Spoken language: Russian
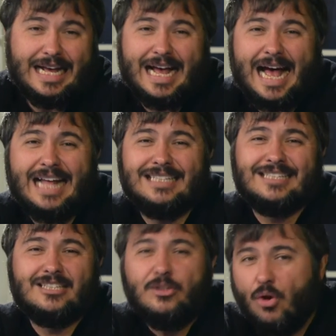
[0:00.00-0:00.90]
от
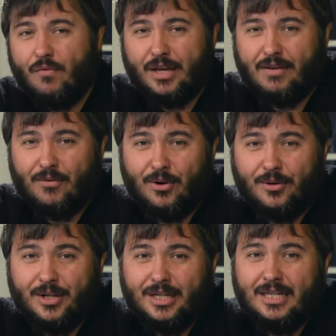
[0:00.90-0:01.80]
слова его –
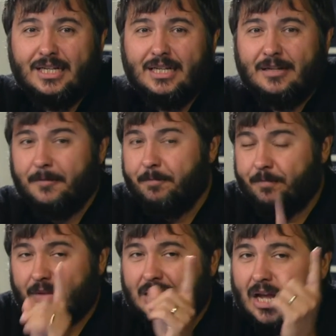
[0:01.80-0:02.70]

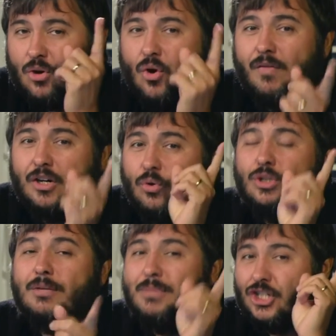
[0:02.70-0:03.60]
Такого
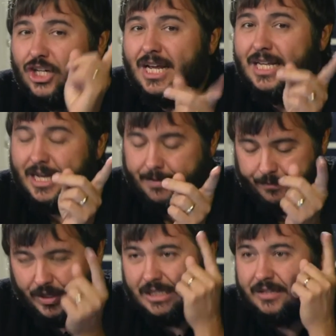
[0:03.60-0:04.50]
рода мышление,
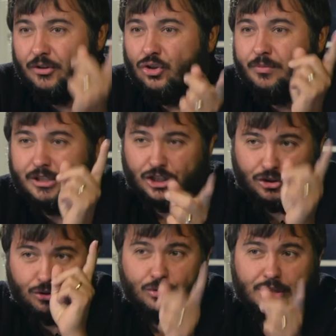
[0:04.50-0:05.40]
если вы думаете,
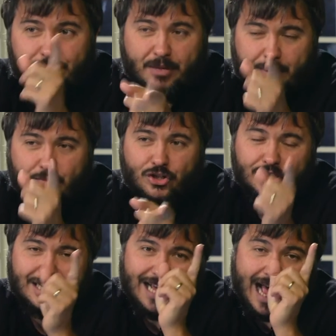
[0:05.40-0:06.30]
что кто-то мне
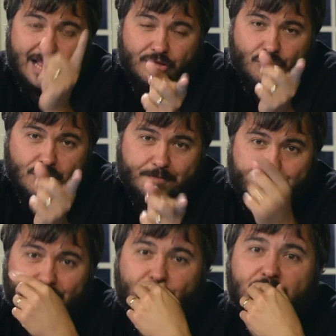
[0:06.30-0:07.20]
поможет, оно
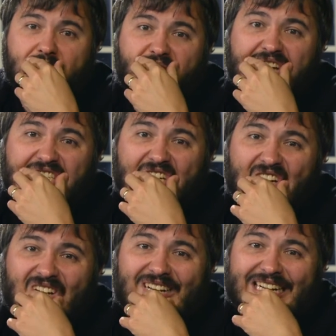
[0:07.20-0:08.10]
приводит вас
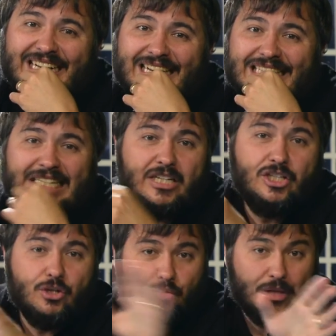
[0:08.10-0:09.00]
а,
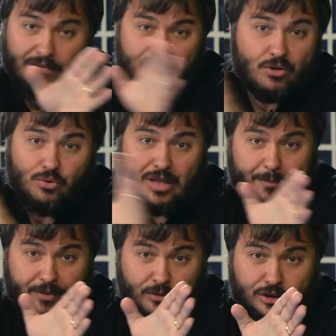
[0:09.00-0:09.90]
никуда, в никуда
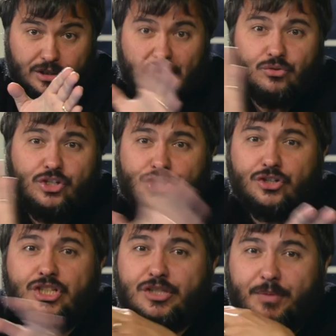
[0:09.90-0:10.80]
приводит. Оно ничего
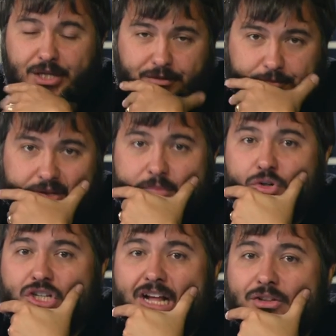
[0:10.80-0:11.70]
не изменит, потому
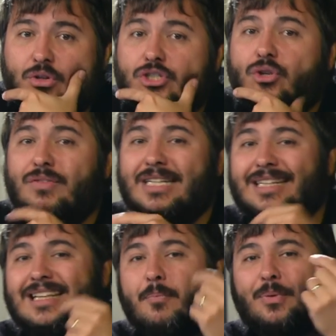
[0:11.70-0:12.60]
что оно основано на
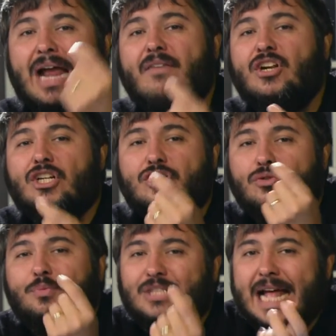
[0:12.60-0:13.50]
неправильных
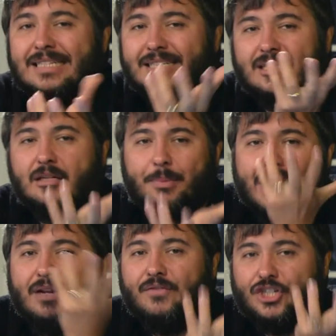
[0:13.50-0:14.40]
субстанциях, на
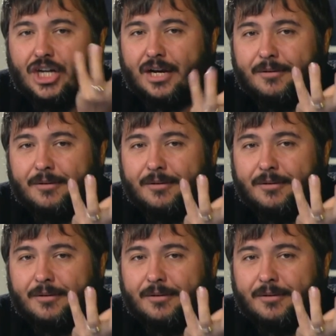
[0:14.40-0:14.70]
неправильных вещах.